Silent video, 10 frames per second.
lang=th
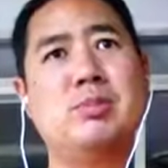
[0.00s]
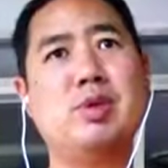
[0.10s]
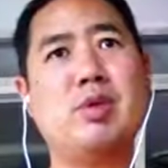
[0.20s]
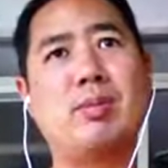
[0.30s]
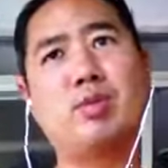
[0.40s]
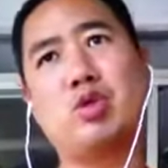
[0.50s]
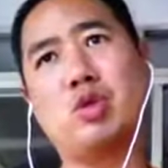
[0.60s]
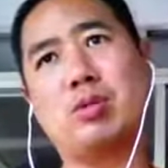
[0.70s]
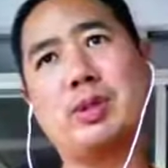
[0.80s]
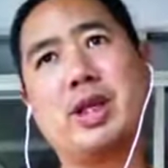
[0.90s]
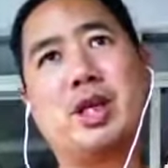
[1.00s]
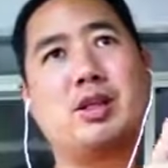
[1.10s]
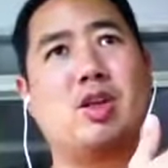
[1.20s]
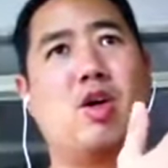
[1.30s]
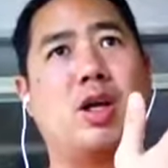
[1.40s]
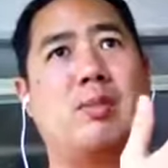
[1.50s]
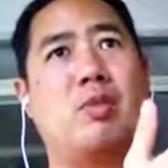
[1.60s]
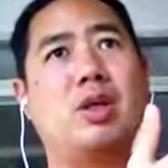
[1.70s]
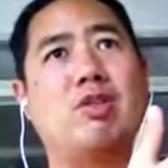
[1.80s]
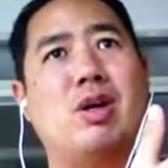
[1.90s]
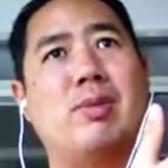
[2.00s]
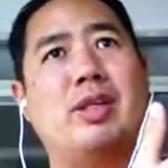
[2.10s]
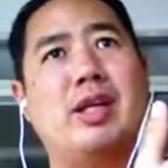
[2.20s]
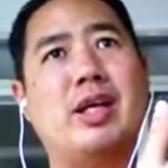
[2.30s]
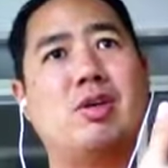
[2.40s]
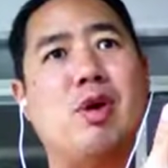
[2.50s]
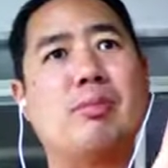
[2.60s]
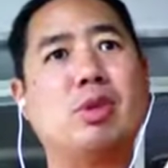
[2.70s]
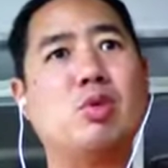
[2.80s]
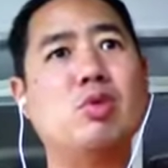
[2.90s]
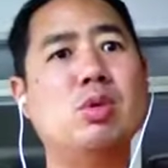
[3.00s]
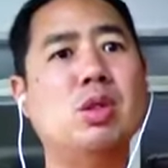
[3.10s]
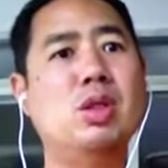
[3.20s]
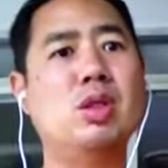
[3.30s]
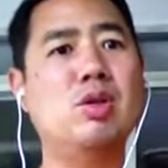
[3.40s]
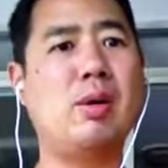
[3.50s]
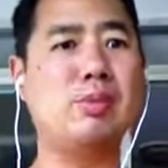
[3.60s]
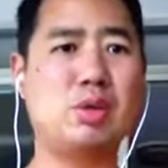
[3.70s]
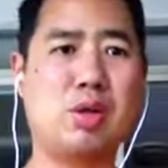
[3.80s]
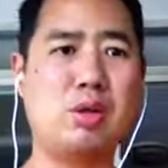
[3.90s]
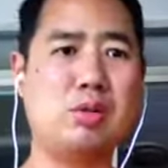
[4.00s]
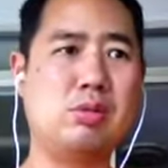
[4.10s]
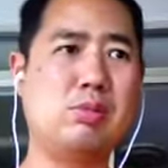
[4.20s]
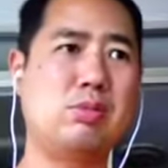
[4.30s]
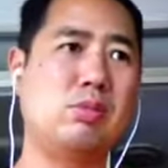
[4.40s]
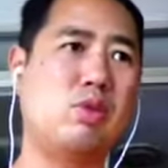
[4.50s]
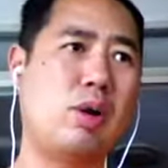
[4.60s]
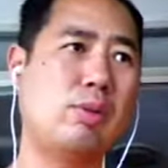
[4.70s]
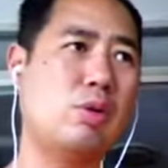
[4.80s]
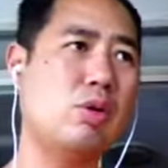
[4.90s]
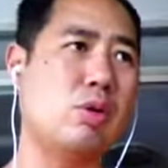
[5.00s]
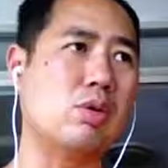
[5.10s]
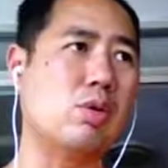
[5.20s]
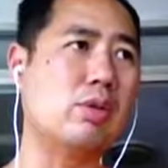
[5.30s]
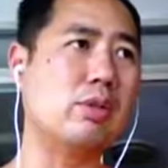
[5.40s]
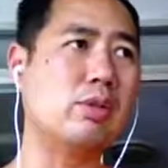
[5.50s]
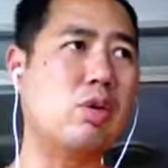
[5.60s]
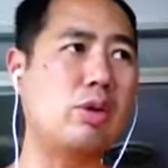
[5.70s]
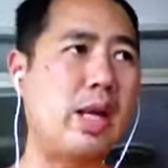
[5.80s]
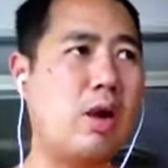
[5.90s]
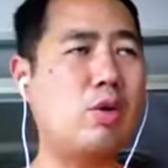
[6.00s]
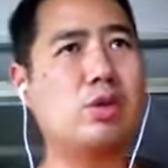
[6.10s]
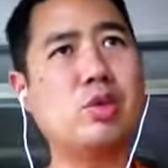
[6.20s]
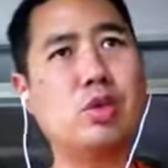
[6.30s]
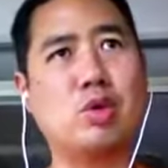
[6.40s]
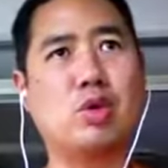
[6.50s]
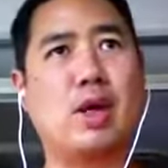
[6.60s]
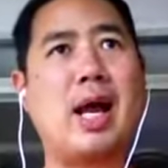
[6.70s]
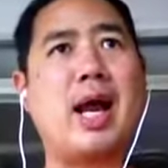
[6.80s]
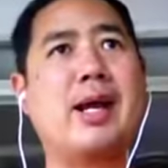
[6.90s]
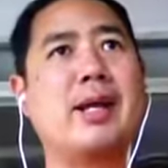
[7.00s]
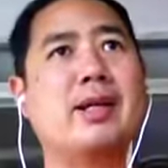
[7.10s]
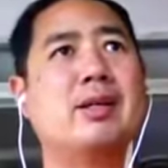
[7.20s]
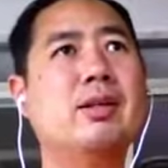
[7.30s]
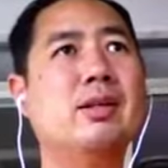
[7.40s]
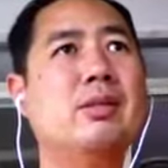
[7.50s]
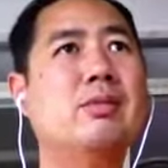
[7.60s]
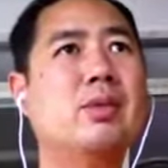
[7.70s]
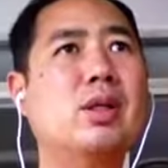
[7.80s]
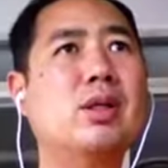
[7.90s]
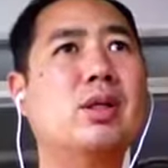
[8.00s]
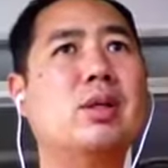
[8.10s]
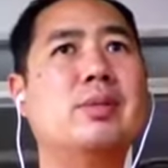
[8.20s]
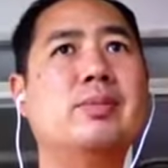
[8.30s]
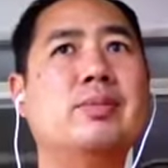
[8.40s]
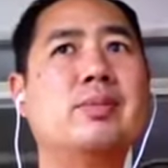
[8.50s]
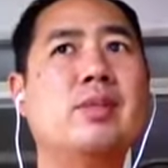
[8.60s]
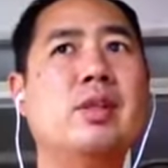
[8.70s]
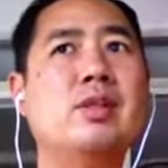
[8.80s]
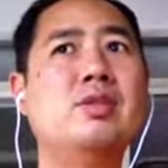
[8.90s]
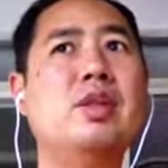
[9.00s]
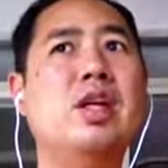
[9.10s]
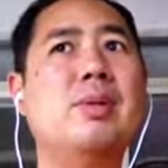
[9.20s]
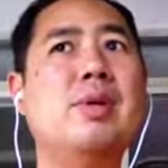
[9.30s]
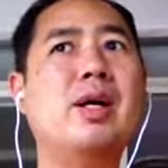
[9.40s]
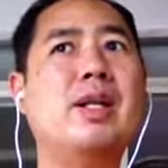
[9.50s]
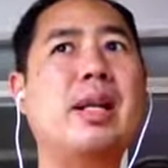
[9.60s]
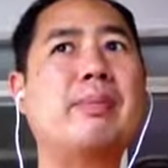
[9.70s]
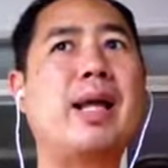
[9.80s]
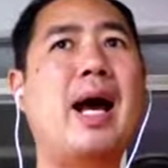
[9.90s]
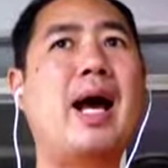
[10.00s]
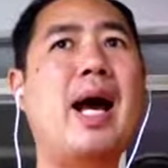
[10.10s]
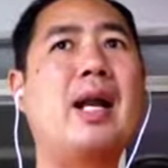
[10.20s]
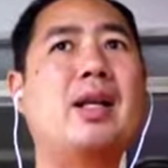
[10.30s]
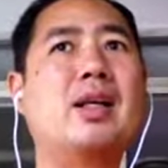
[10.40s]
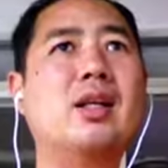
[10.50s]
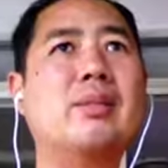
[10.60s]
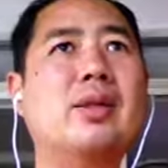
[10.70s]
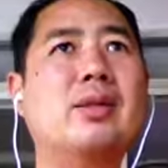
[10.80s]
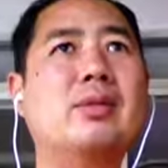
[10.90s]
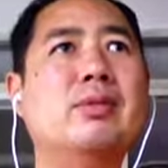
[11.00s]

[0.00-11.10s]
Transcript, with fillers: มีความสุขมีเงินทองร่ำรวยแต่ว่าบางทีเห็นความทุกข์ความจนความทุกข์ของคนคนยากคนจนอยู่ตรงหน้าเงี้ย ก็เฉยเมยหลับตาข้างหนึ่งแล้วมัน